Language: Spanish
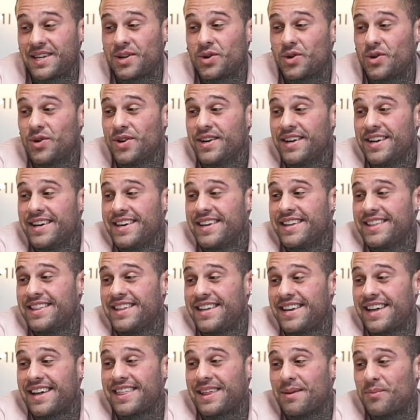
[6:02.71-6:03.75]
mes 5,
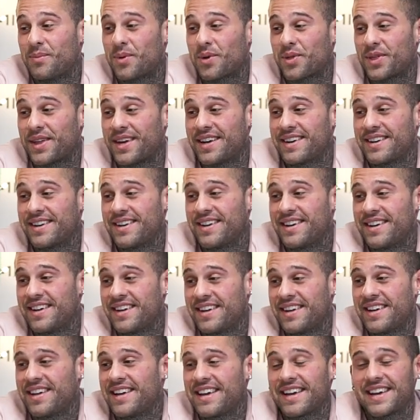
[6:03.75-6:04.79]
diría 100%
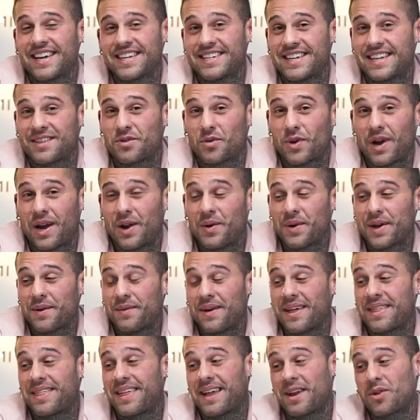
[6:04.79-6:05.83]
que es natural,
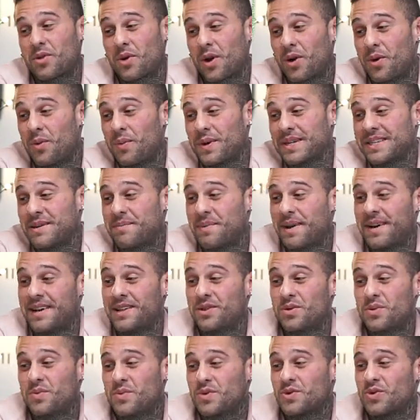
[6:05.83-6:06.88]
aunque vea cierto algo más de
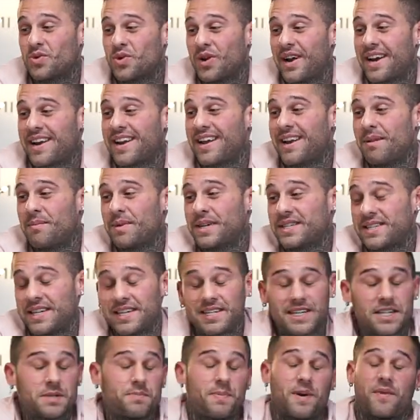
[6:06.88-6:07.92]
plenitud muscular, el mes
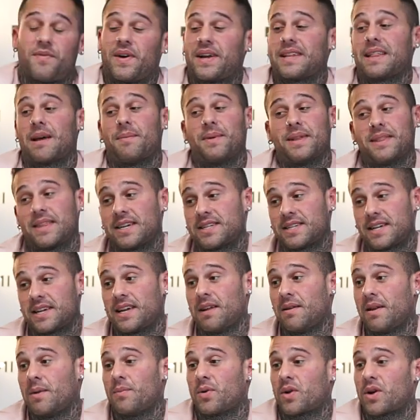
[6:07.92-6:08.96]
6 que es perfectamente
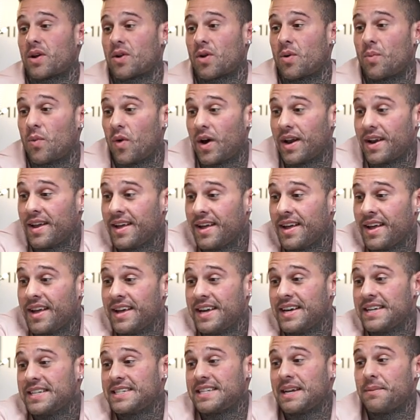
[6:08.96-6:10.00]
asequible, porque Romual
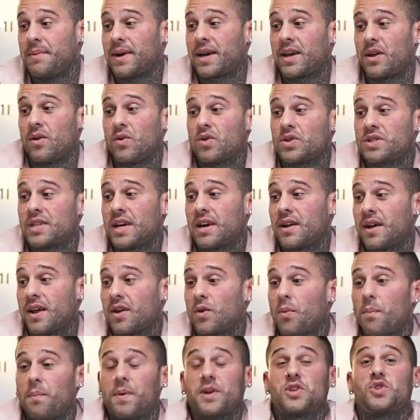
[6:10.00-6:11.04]
se ve que no está
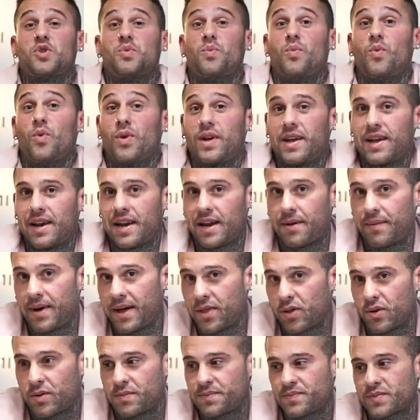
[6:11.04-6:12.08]
en un peso muy
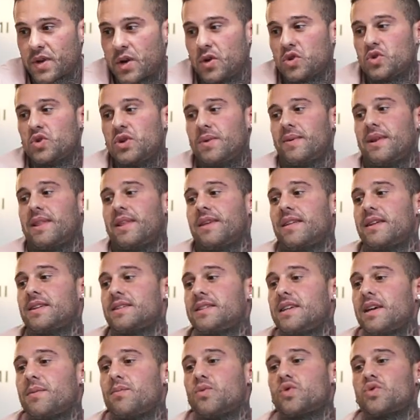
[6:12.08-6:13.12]
elevado es un nivel de
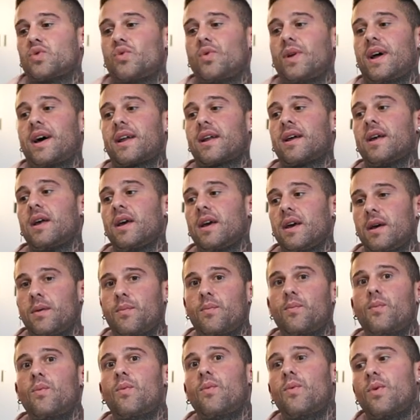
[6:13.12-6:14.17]
densidad muscular
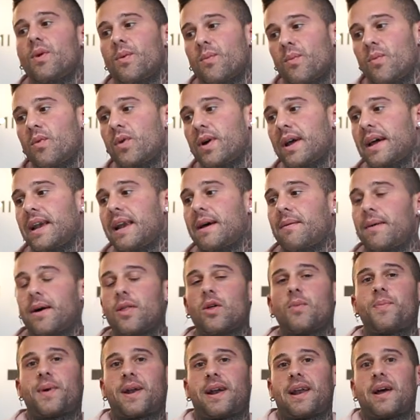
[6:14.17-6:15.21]
muy, muy
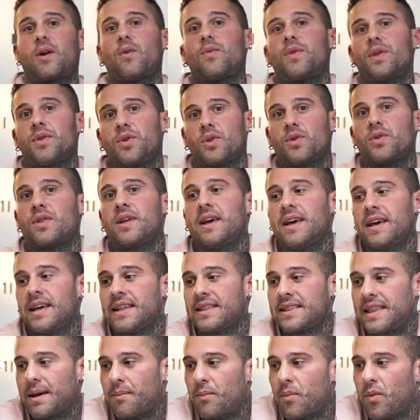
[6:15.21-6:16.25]
elevado para la condición
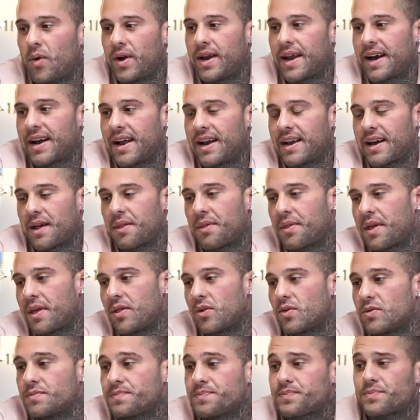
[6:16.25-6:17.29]
tan buena que ha
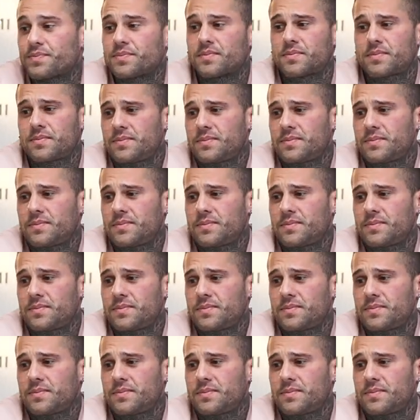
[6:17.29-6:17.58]
alcanzado